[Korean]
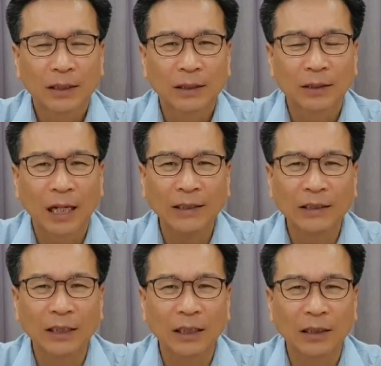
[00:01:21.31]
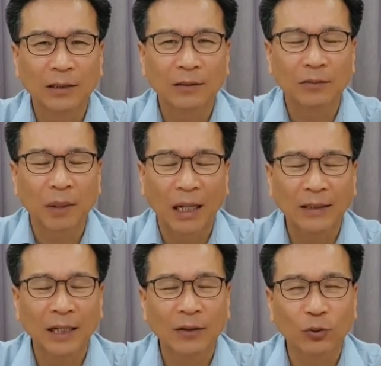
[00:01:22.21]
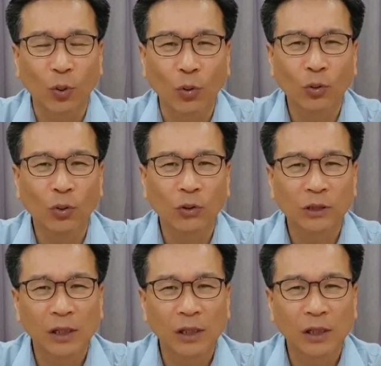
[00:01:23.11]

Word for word: 그래서 안식일은 마냥 놀고